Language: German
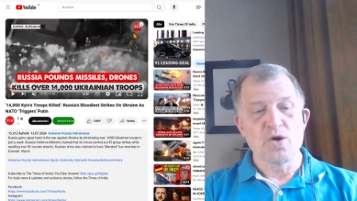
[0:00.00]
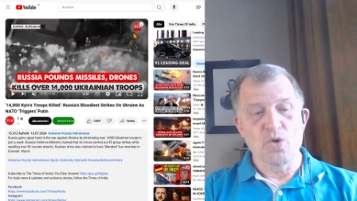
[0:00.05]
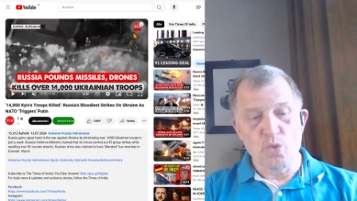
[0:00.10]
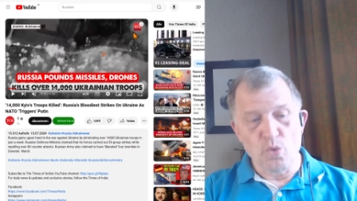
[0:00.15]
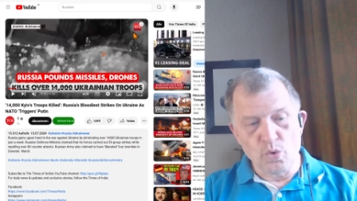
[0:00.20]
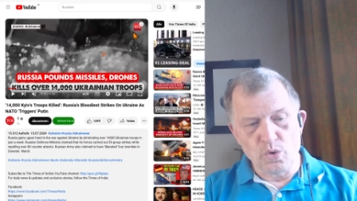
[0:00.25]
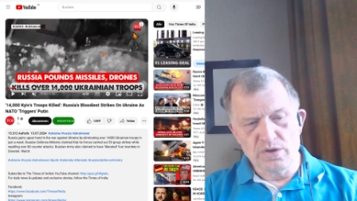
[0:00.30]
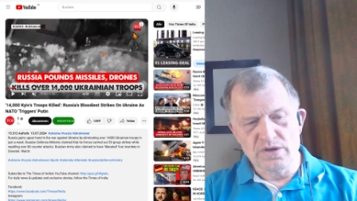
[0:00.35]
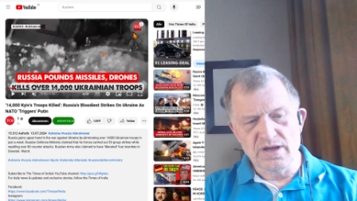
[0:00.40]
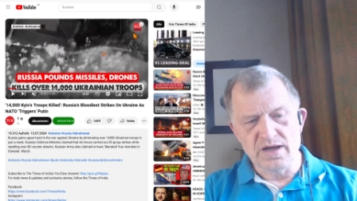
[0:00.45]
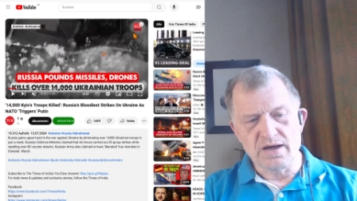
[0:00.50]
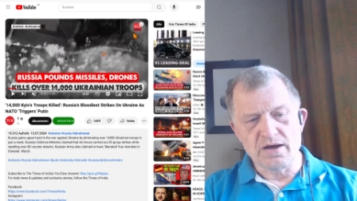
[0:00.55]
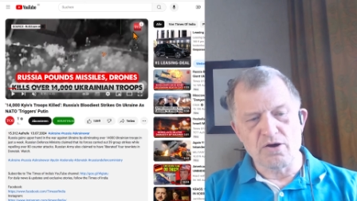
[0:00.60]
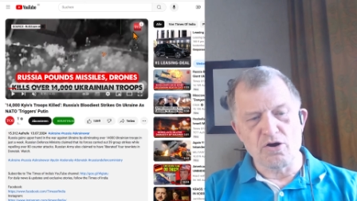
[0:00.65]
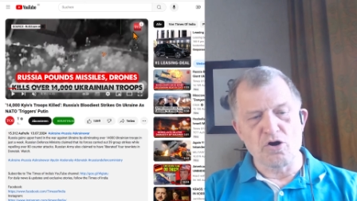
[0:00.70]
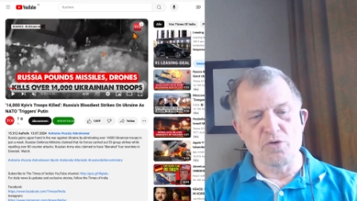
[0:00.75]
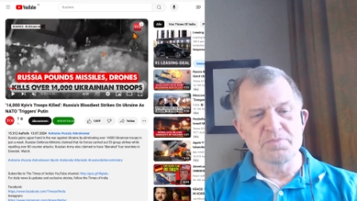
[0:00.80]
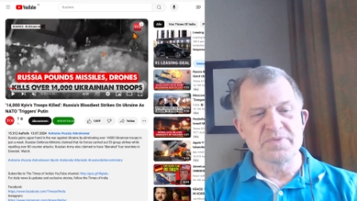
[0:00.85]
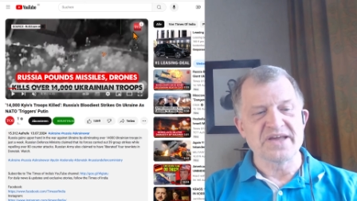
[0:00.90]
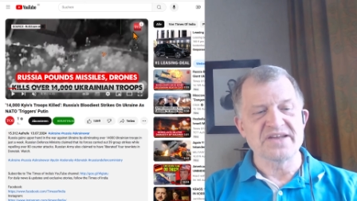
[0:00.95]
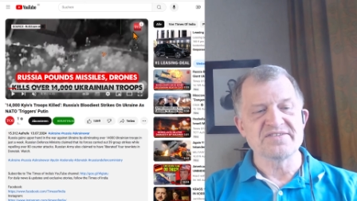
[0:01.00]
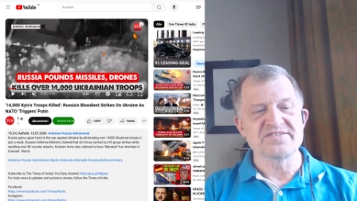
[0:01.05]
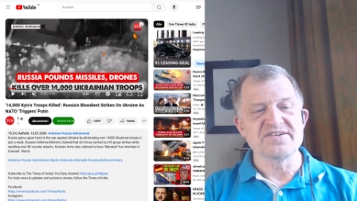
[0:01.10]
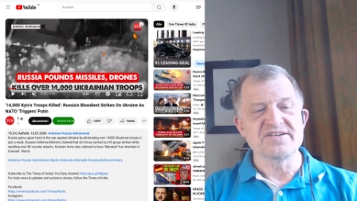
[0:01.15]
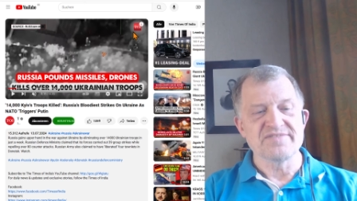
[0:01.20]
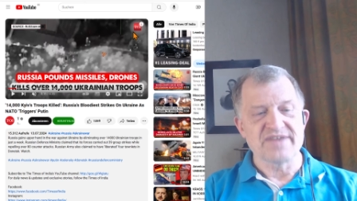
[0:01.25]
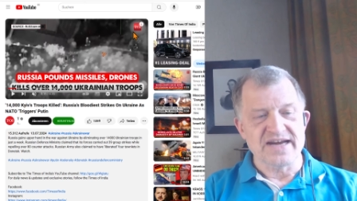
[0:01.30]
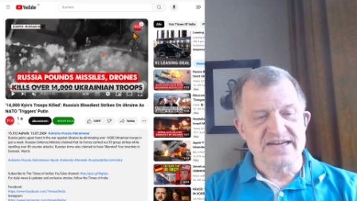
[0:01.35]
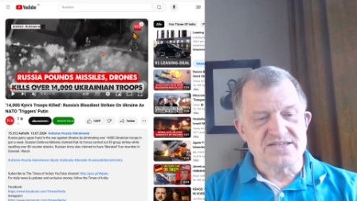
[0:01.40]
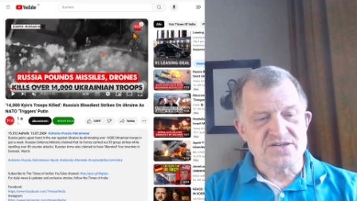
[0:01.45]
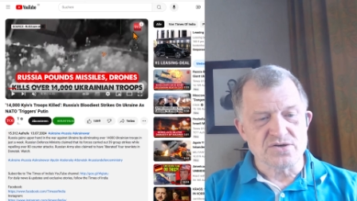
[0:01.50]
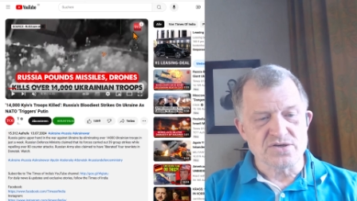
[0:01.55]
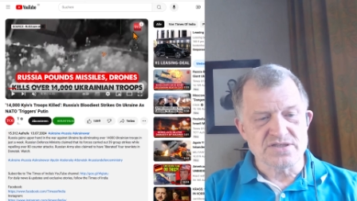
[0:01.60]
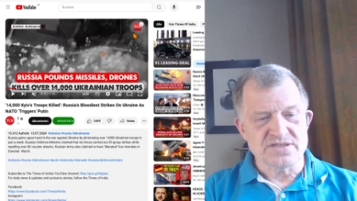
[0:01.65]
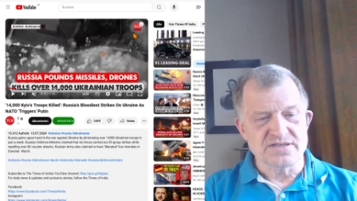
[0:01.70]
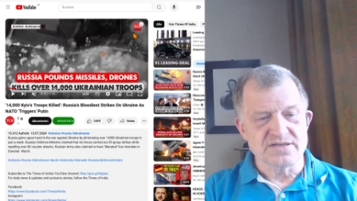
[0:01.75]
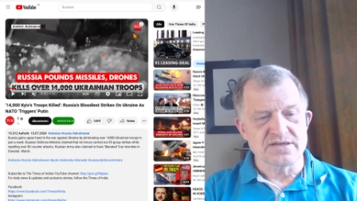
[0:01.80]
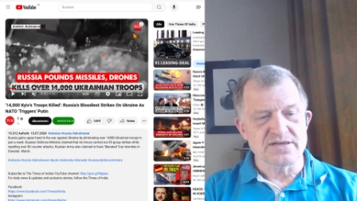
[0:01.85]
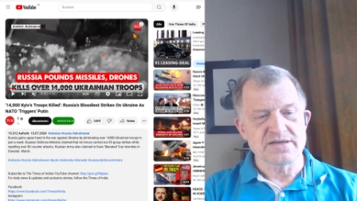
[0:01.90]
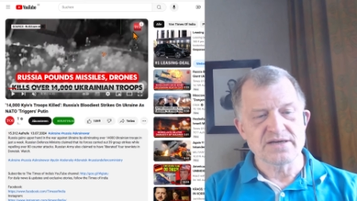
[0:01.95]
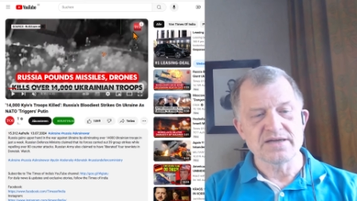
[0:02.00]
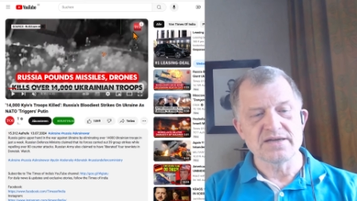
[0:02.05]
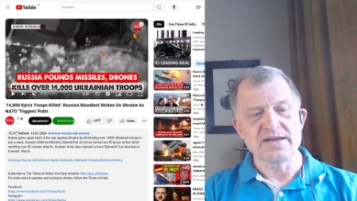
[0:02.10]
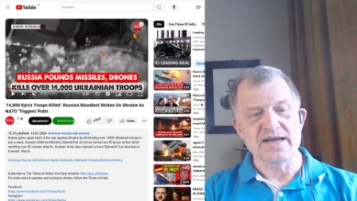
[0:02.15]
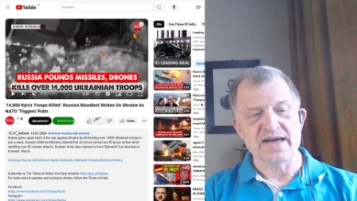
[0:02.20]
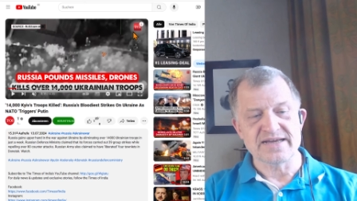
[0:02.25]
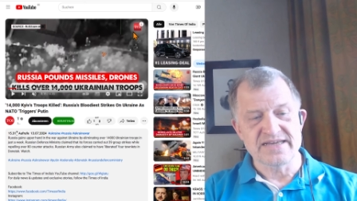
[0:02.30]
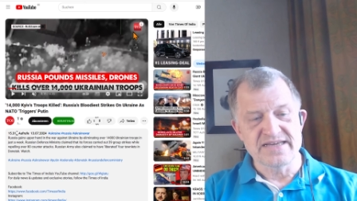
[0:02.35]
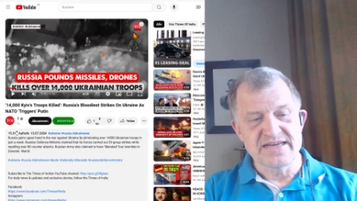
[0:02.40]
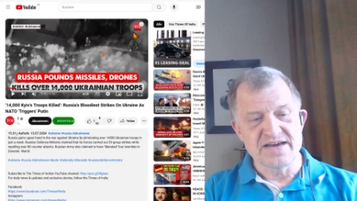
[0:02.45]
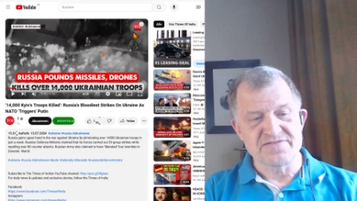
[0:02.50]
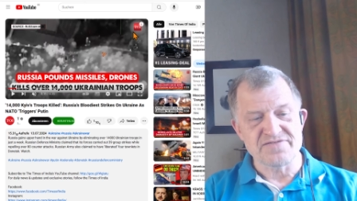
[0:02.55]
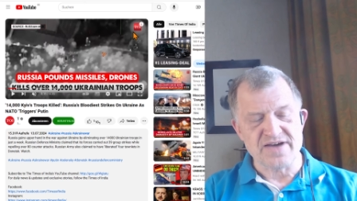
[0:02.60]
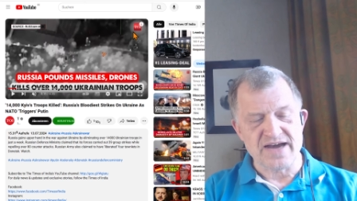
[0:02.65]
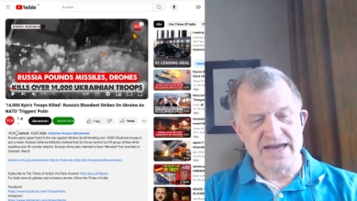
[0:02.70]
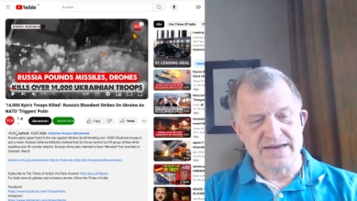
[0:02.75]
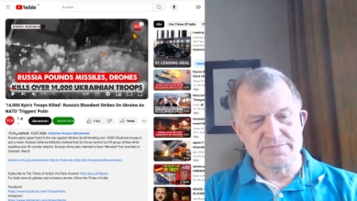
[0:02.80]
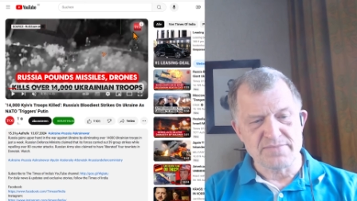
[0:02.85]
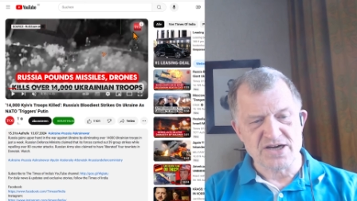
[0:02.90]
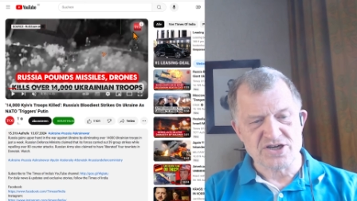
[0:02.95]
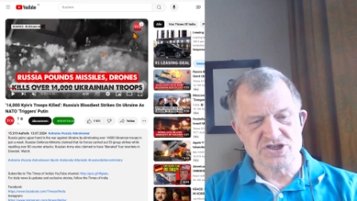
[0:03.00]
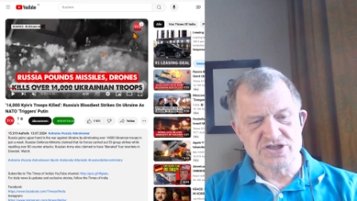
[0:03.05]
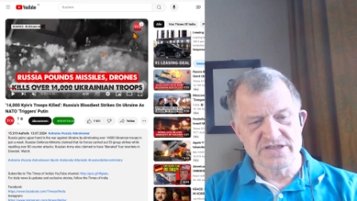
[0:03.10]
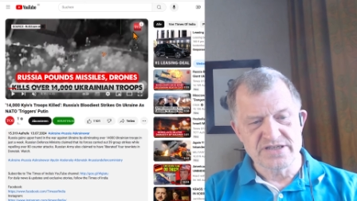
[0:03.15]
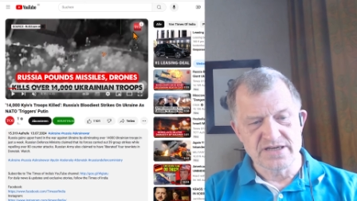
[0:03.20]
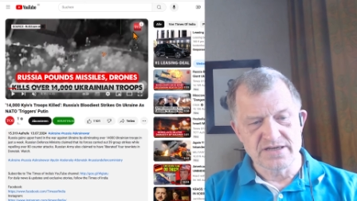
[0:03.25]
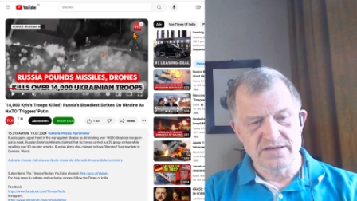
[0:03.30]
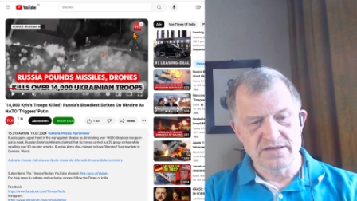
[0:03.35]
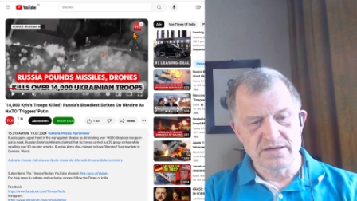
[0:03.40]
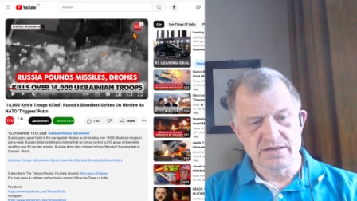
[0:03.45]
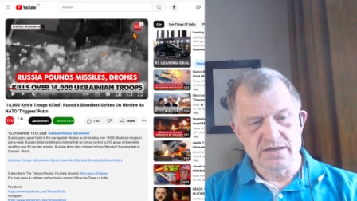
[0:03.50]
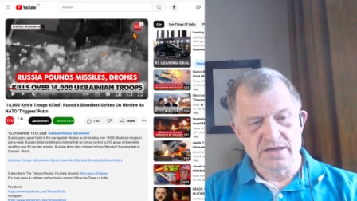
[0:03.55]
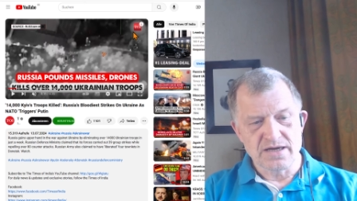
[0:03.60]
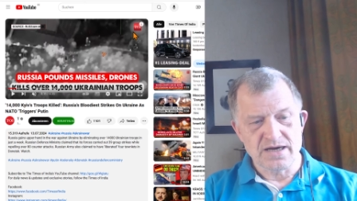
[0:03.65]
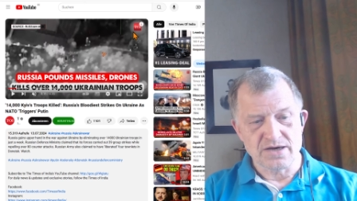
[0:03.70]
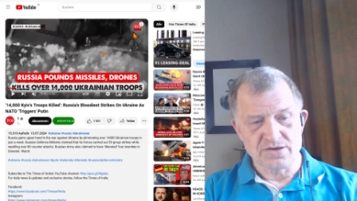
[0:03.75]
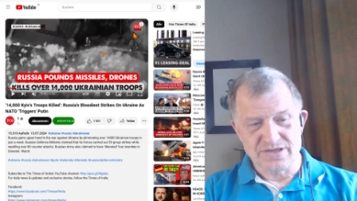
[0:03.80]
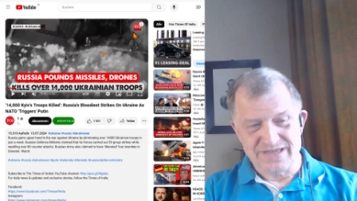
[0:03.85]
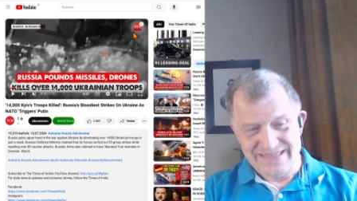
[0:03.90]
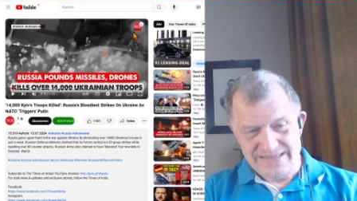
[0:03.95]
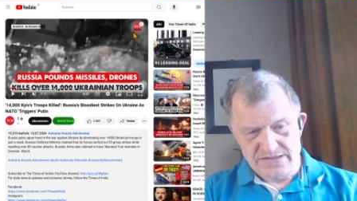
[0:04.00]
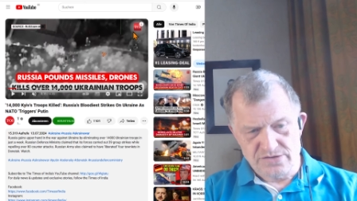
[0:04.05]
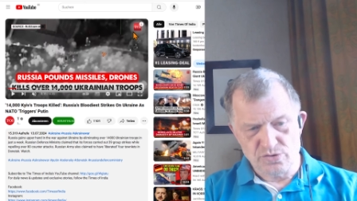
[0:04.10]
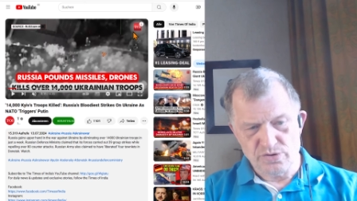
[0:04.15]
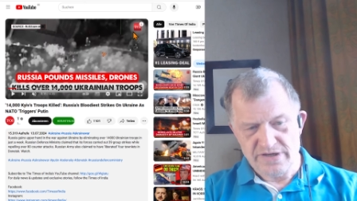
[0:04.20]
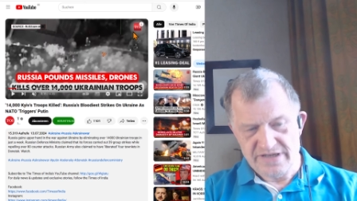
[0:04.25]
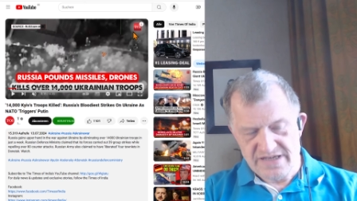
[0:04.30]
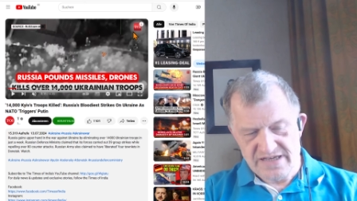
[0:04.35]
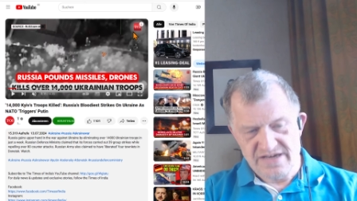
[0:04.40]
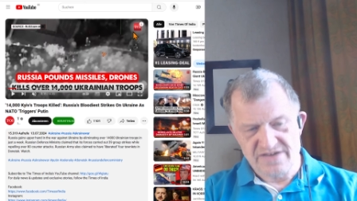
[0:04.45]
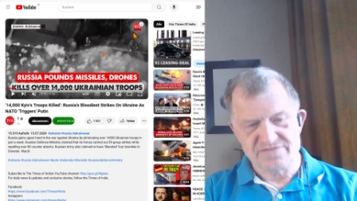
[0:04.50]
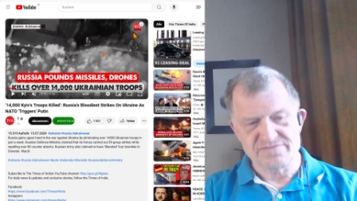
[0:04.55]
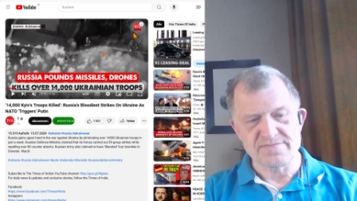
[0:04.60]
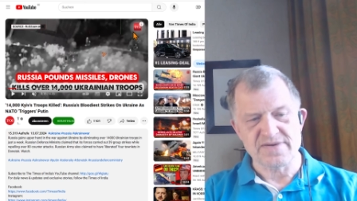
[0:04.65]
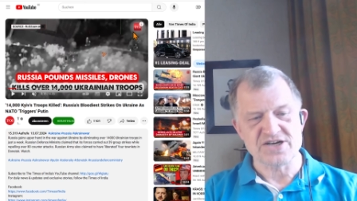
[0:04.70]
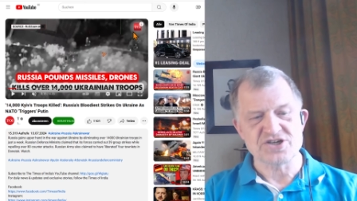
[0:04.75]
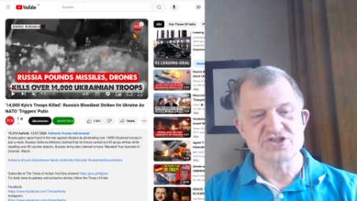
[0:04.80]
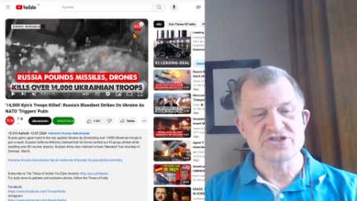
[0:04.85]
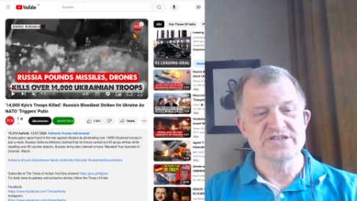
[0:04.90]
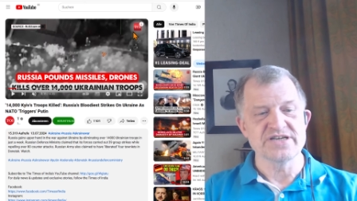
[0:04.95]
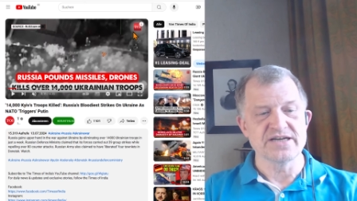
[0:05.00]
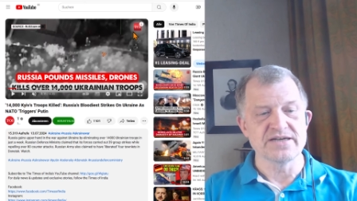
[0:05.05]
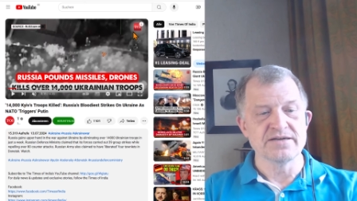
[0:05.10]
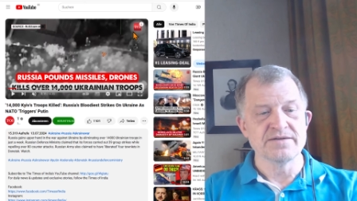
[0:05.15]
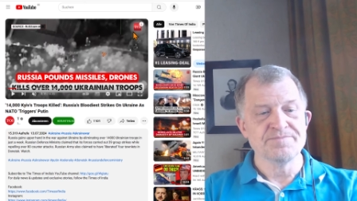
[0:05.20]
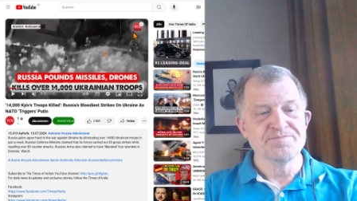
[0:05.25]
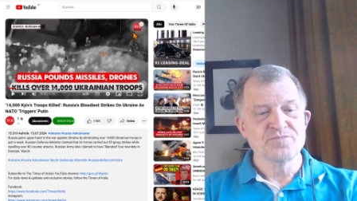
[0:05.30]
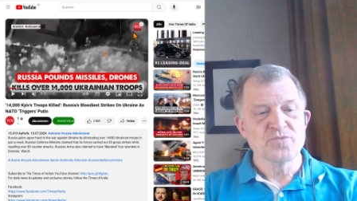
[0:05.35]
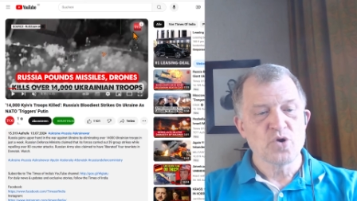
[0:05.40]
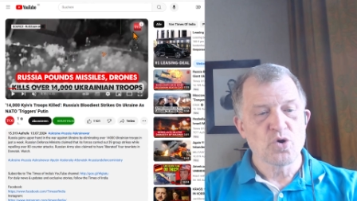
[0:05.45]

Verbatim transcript: oder ob jetzt die Weißrussen nach Kiew einmarschieren oder Richtung Kiew marschieren,